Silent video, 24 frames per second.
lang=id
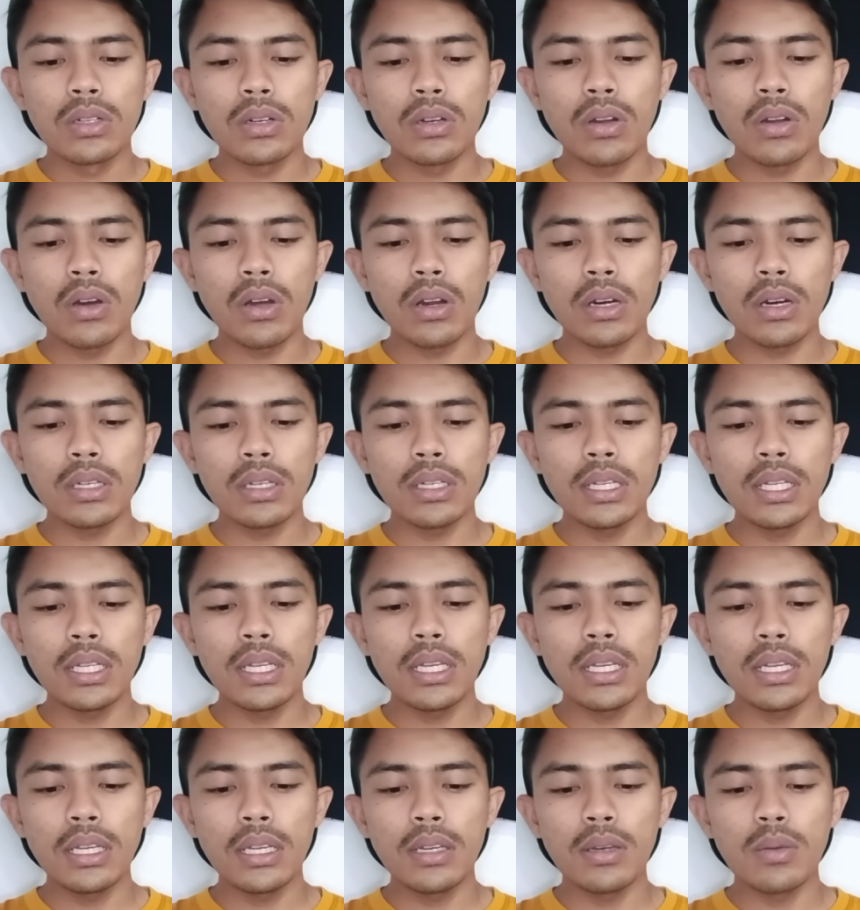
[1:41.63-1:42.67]

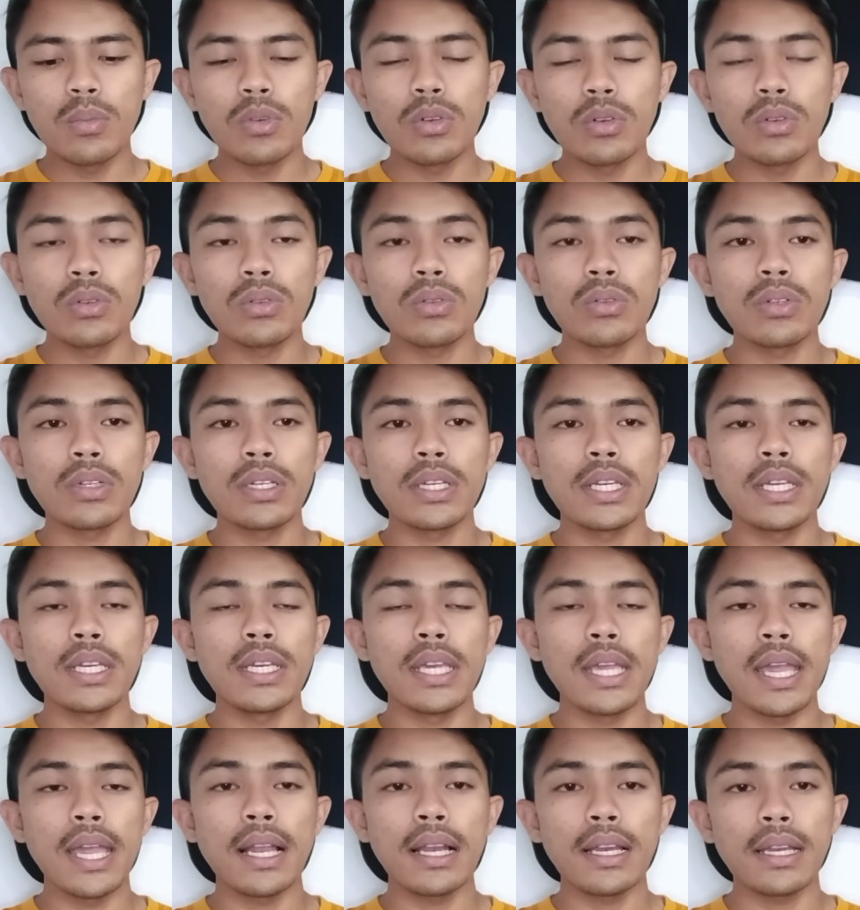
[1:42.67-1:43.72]
Nordi
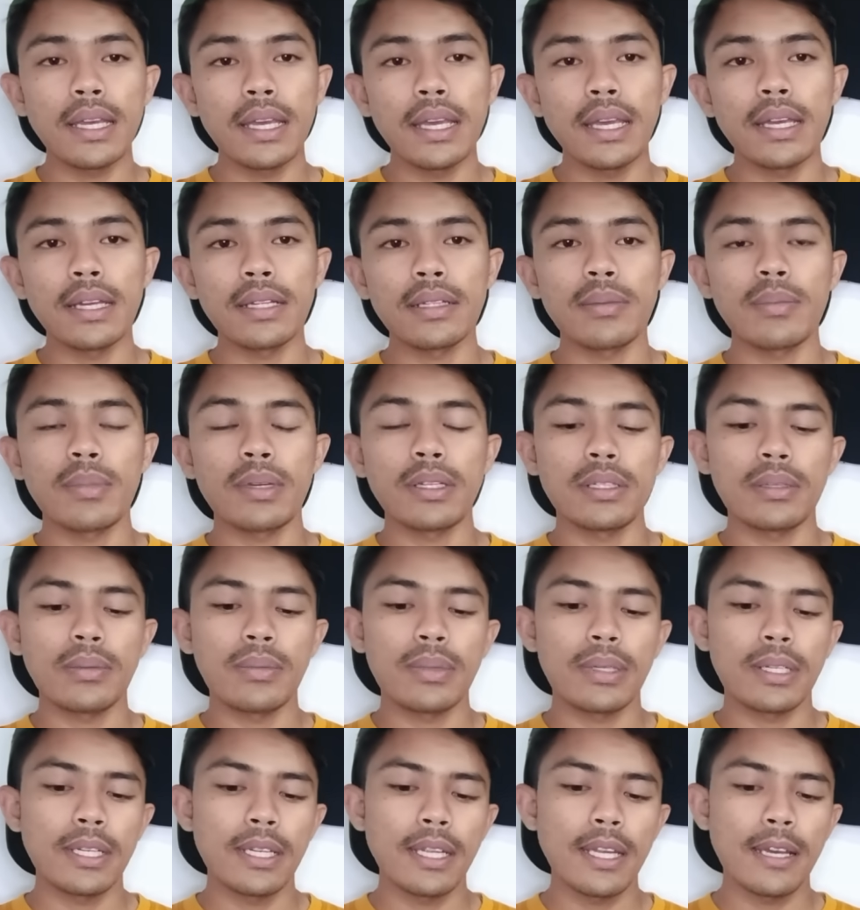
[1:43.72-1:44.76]
Mukiele ya
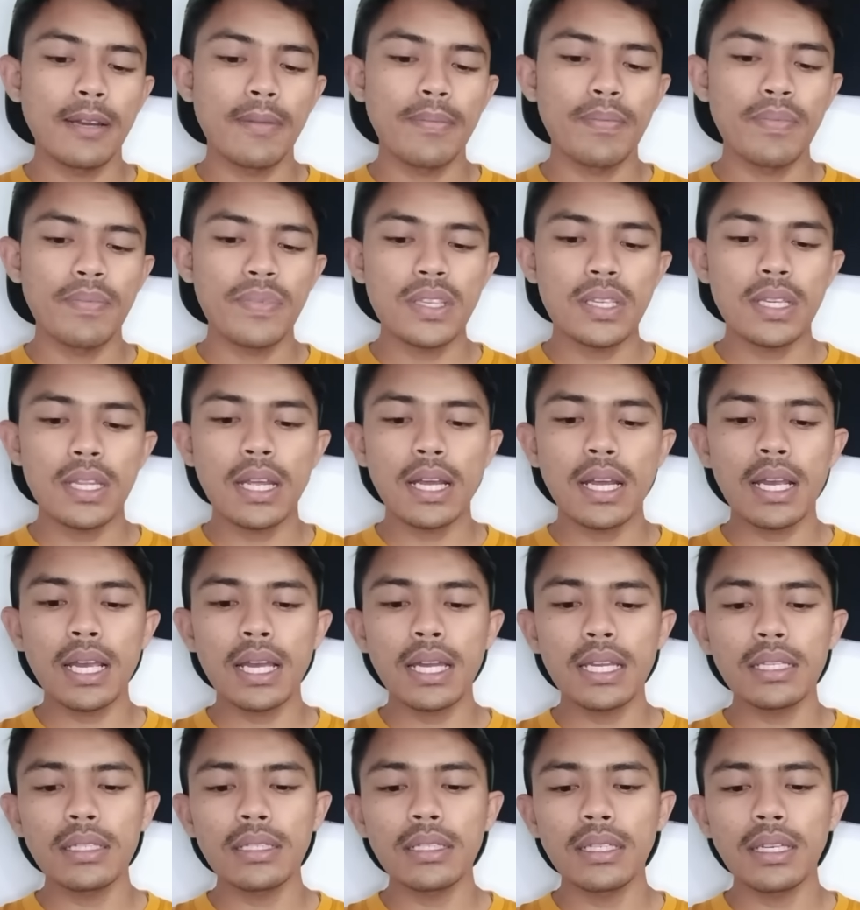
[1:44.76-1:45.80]
teman-teman.
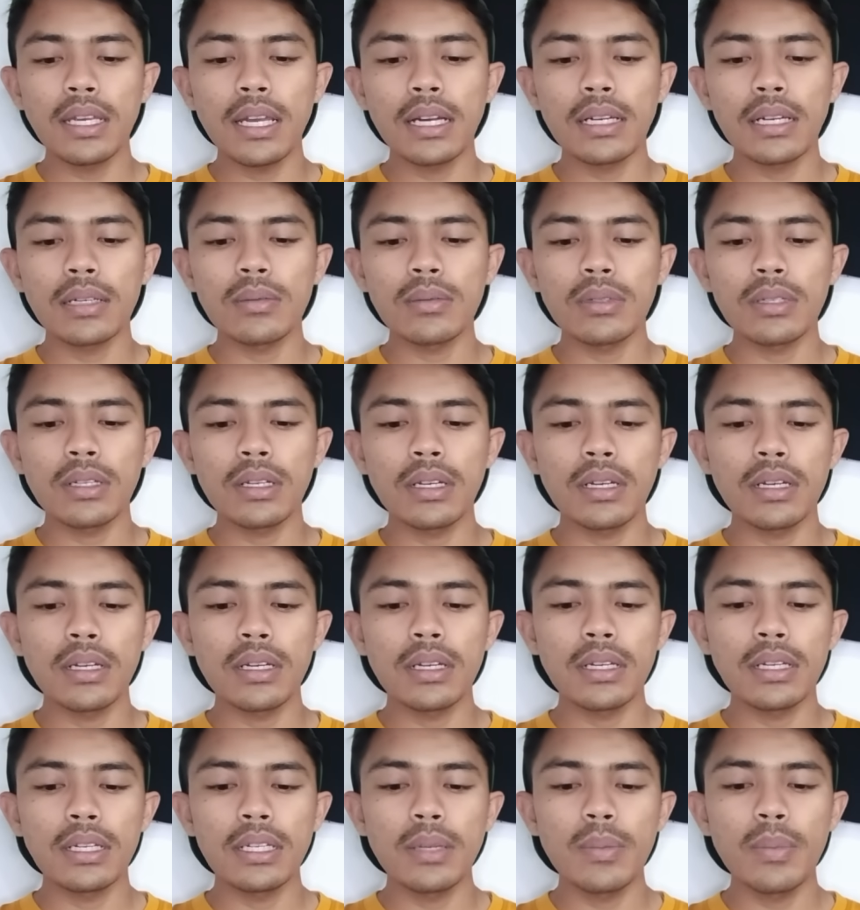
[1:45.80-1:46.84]
Sedangkan yang
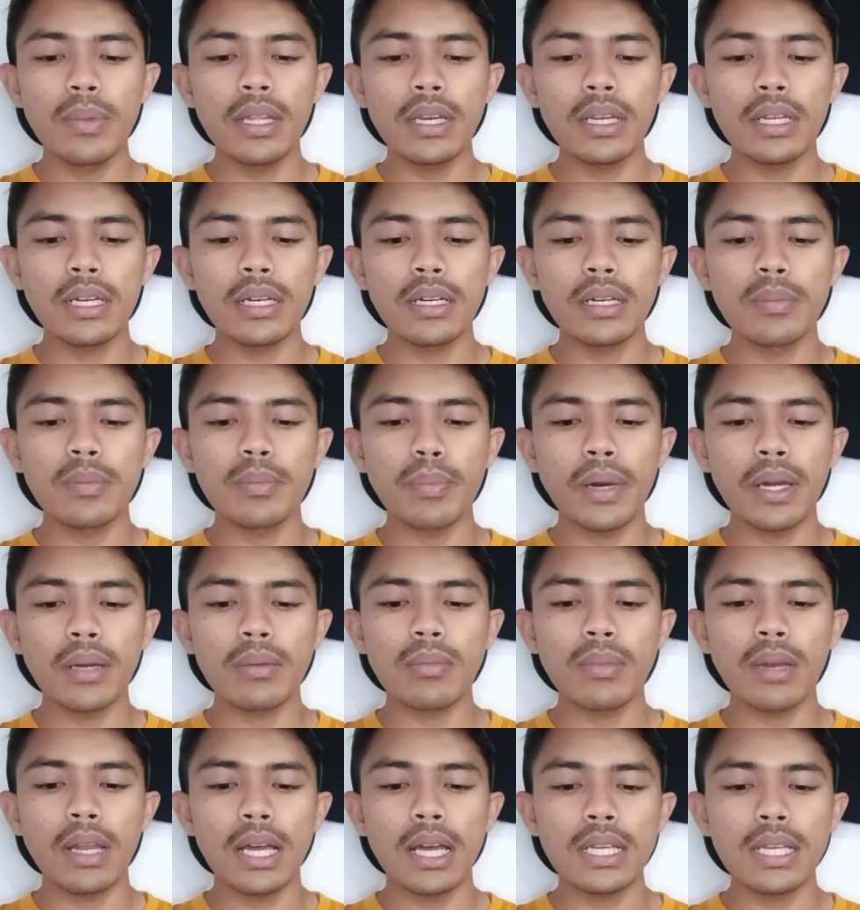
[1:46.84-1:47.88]
uh, di menit
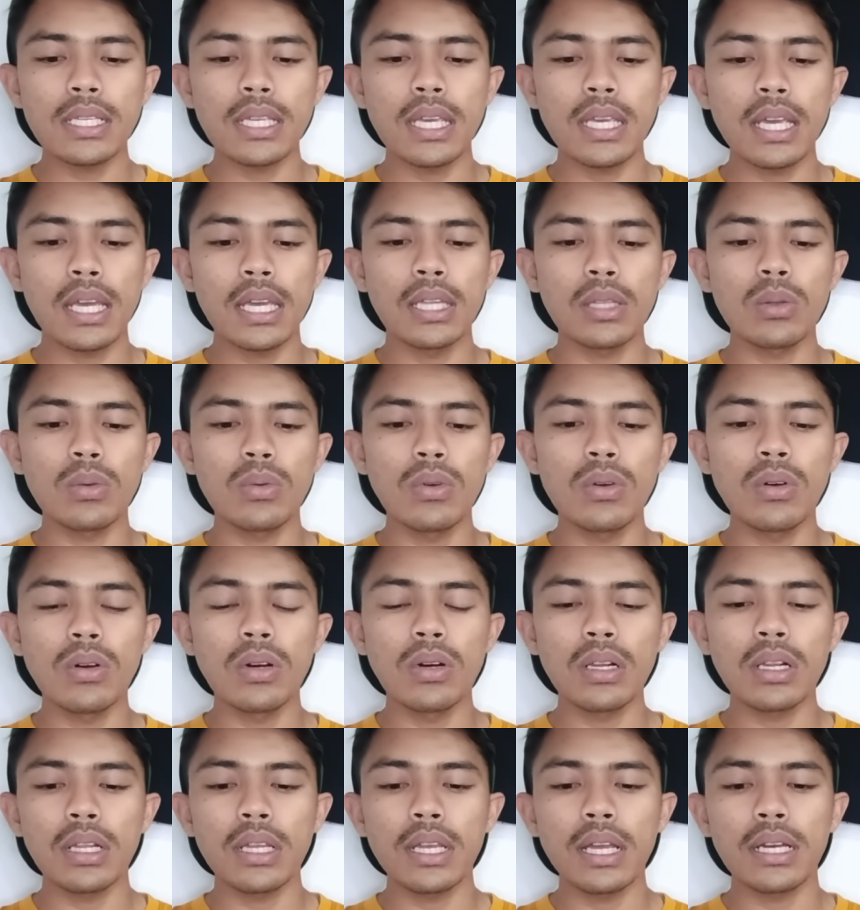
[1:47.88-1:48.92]
ke-14 yaitu
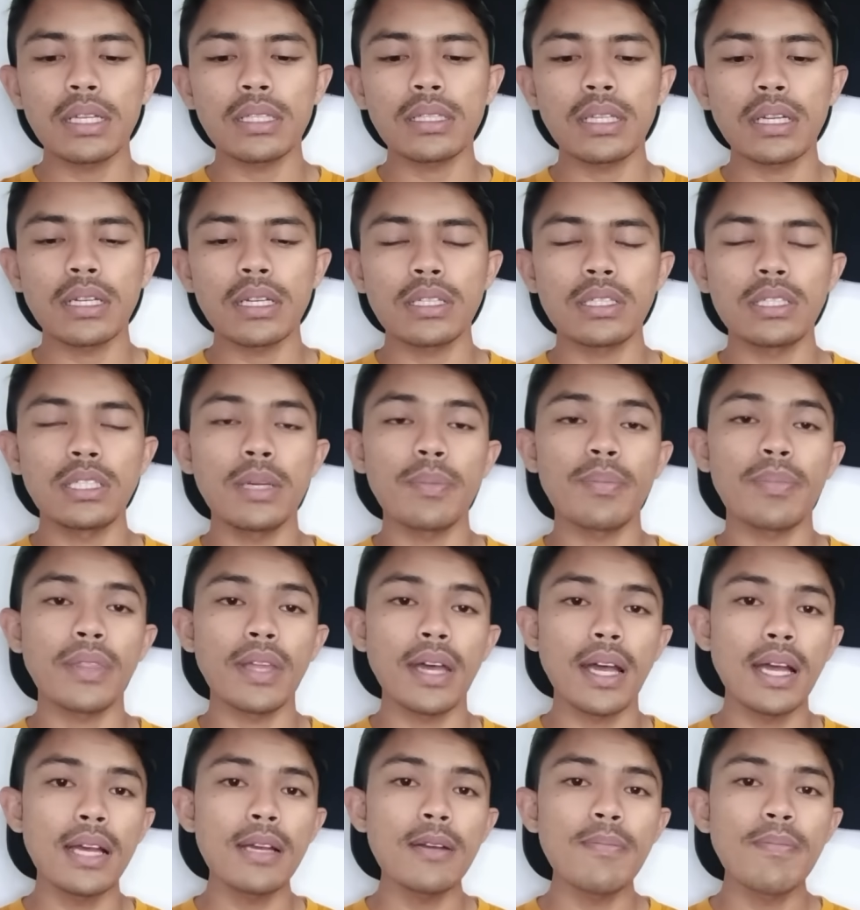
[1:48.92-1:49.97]
gol yang
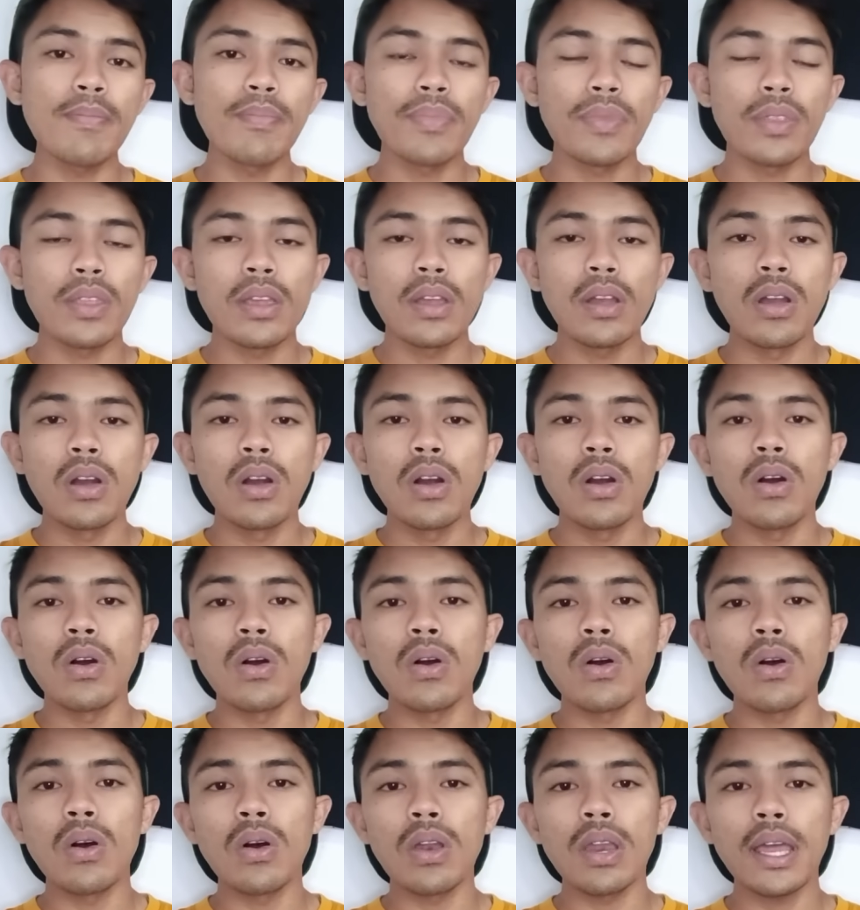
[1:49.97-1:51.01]
tercipta
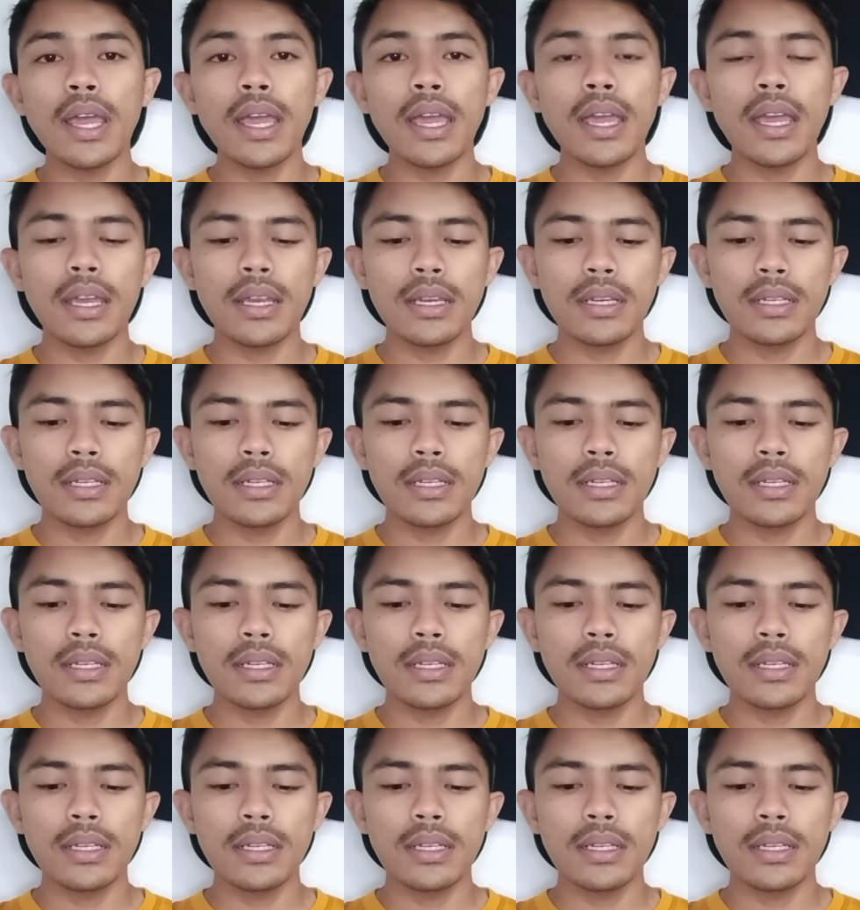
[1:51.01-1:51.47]
oleh